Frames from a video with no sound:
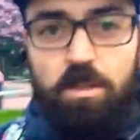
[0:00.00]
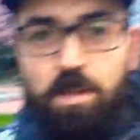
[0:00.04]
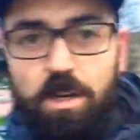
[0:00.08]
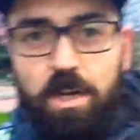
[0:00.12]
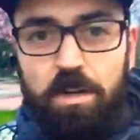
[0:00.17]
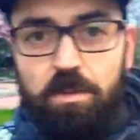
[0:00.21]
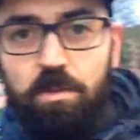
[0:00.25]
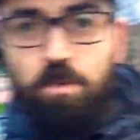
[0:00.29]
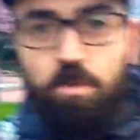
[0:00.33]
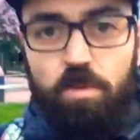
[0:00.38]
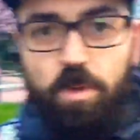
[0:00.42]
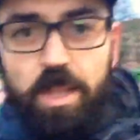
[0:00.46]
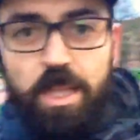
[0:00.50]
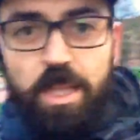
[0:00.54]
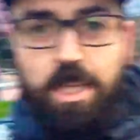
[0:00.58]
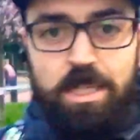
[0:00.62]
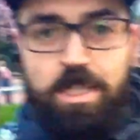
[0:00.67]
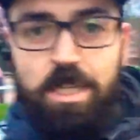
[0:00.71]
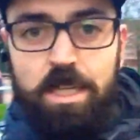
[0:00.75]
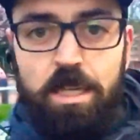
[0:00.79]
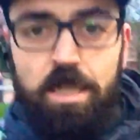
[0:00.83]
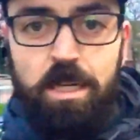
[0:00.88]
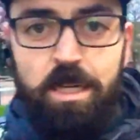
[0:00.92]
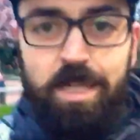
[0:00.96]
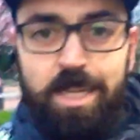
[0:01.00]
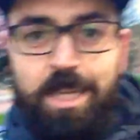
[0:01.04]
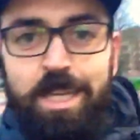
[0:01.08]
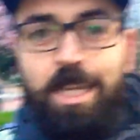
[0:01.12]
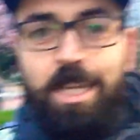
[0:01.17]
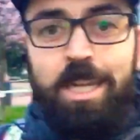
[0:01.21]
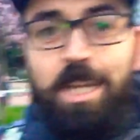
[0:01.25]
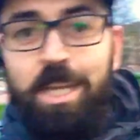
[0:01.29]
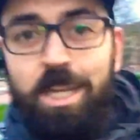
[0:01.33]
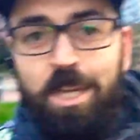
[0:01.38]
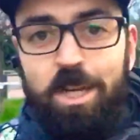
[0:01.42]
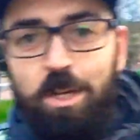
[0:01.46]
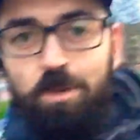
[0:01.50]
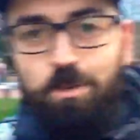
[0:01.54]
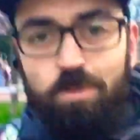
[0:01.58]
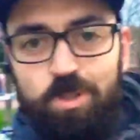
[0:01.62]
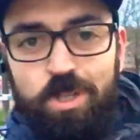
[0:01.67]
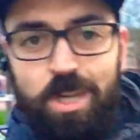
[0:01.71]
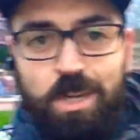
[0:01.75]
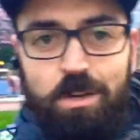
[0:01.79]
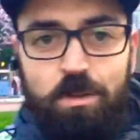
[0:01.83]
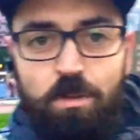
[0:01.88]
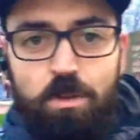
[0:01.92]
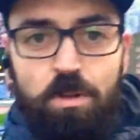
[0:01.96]
en las dos ruedas. Un
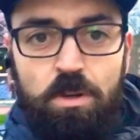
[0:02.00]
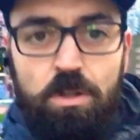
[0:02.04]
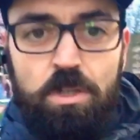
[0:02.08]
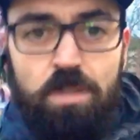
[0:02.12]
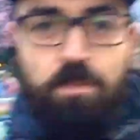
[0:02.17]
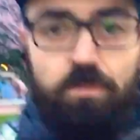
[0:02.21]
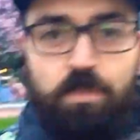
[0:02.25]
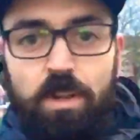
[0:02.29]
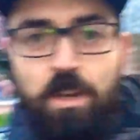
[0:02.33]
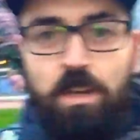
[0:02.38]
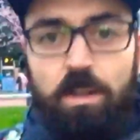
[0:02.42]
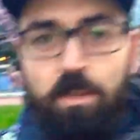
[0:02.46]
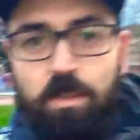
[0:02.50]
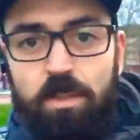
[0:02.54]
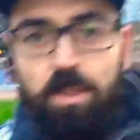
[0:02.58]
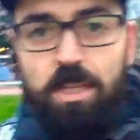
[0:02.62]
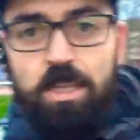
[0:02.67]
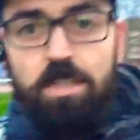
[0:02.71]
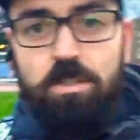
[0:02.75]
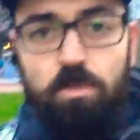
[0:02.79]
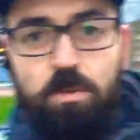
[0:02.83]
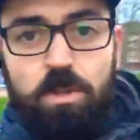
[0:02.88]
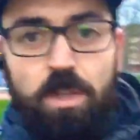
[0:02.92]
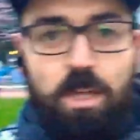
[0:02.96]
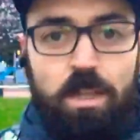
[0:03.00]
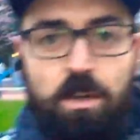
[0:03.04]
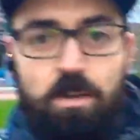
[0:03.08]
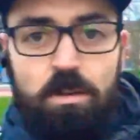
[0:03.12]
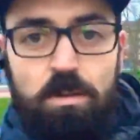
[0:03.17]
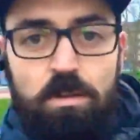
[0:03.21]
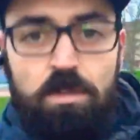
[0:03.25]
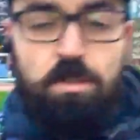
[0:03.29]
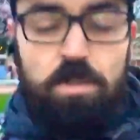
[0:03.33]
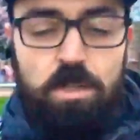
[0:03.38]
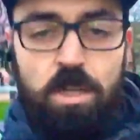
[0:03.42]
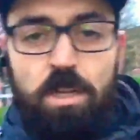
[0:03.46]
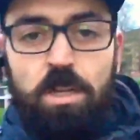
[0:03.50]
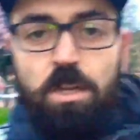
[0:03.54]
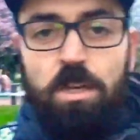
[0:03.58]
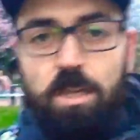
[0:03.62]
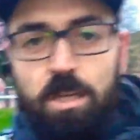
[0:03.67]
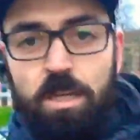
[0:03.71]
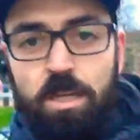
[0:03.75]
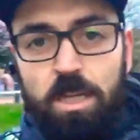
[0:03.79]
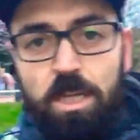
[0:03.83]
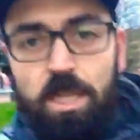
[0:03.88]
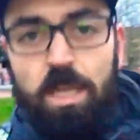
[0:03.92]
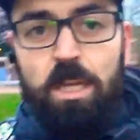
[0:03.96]
saludo, sé felices, cuidaros
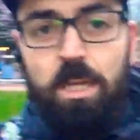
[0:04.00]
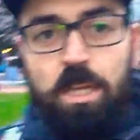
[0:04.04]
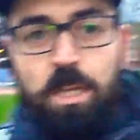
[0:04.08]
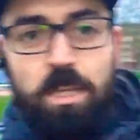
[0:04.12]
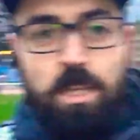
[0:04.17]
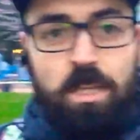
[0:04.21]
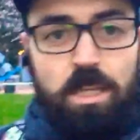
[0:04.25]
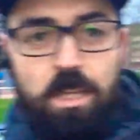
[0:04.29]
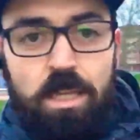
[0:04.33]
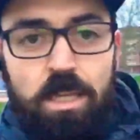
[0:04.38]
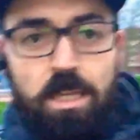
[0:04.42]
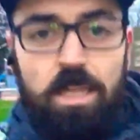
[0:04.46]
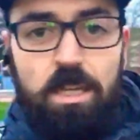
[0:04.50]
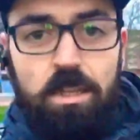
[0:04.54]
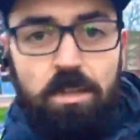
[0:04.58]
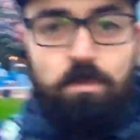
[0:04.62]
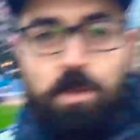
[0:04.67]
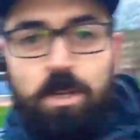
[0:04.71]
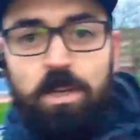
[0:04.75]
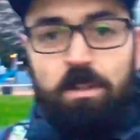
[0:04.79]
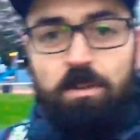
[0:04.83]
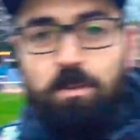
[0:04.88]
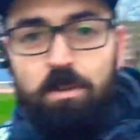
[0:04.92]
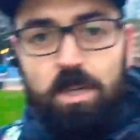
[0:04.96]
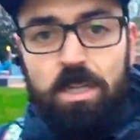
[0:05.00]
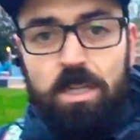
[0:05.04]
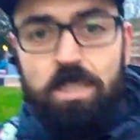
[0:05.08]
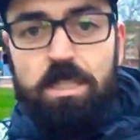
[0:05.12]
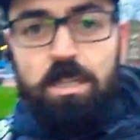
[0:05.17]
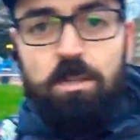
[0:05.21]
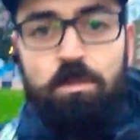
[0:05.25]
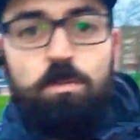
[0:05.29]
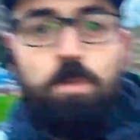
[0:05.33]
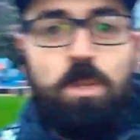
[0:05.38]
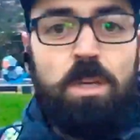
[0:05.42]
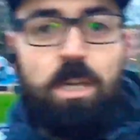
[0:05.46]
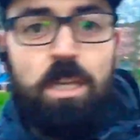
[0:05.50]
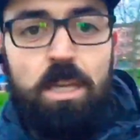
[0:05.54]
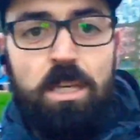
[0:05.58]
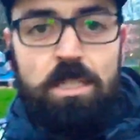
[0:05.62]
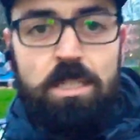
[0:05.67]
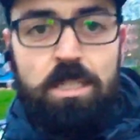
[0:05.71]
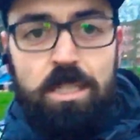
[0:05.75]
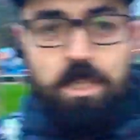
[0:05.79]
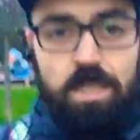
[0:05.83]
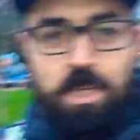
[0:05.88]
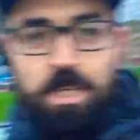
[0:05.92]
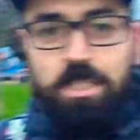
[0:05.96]
y yo me quedo en casa, tú te quedas
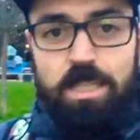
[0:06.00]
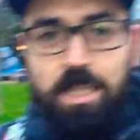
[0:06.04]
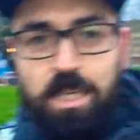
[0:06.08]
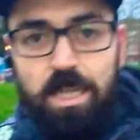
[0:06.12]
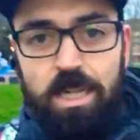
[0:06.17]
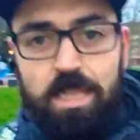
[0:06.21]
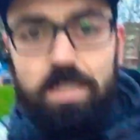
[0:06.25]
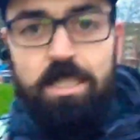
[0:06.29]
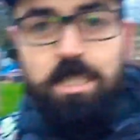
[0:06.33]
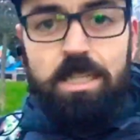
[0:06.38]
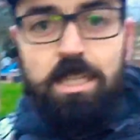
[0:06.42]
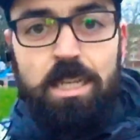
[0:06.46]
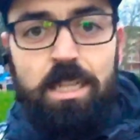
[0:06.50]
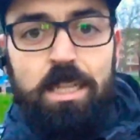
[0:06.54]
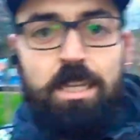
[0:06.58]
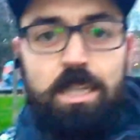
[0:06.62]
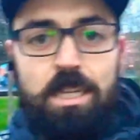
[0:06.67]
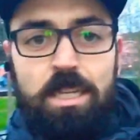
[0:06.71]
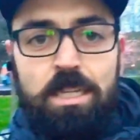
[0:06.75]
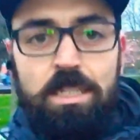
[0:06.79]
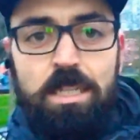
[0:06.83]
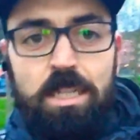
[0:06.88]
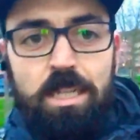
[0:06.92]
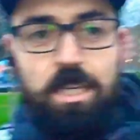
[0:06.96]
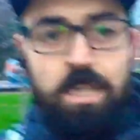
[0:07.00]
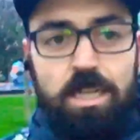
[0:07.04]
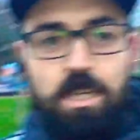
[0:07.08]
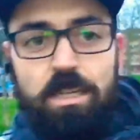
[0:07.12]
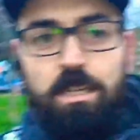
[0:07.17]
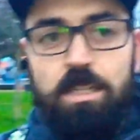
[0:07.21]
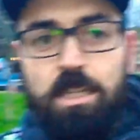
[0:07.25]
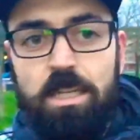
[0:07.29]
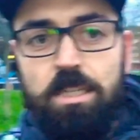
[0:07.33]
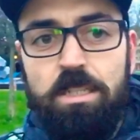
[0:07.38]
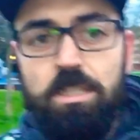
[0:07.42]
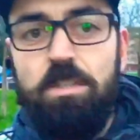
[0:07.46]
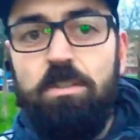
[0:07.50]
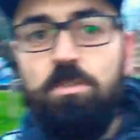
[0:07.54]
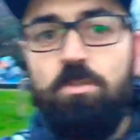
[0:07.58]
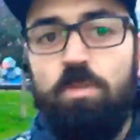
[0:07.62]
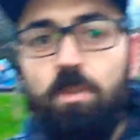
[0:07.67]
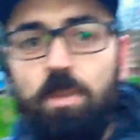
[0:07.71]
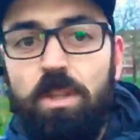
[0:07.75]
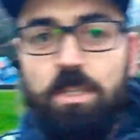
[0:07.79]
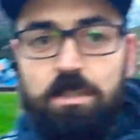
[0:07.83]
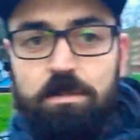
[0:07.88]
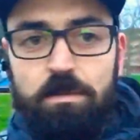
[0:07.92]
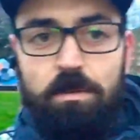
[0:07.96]
en casa, él se queda en casa y así
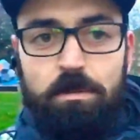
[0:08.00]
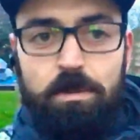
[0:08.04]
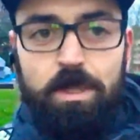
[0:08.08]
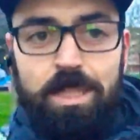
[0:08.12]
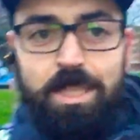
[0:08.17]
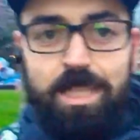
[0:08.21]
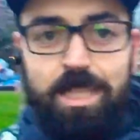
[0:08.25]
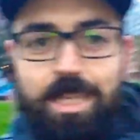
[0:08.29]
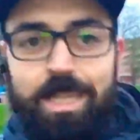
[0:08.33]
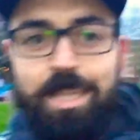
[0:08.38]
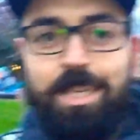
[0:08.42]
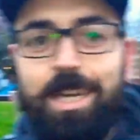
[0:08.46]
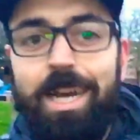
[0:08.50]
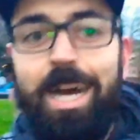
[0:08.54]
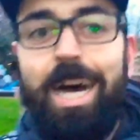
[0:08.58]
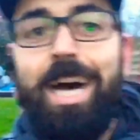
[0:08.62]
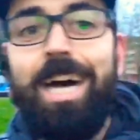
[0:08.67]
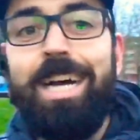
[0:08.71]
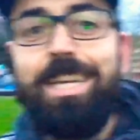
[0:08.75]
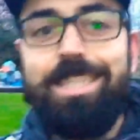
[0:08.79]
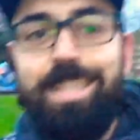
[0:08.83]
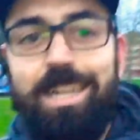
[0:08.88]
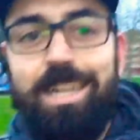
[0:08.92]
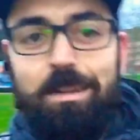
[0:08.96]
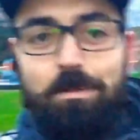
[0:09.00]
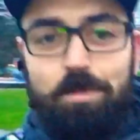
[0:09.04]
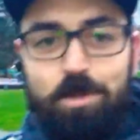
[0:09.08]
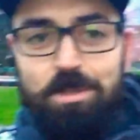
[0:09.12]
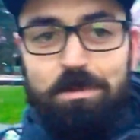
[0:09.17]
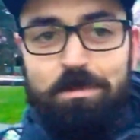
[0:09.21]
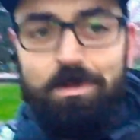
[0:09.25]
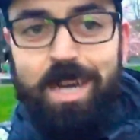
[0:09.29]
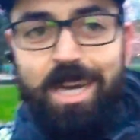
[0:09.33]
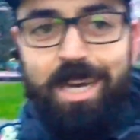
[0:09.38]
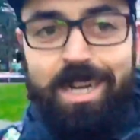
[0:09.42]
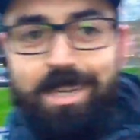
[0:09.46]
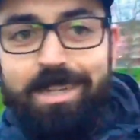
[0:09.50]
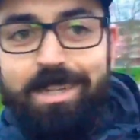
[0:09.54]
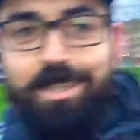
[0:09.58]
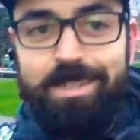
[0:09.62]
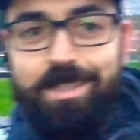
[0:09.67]
sucesivamente. Hasta la próxima.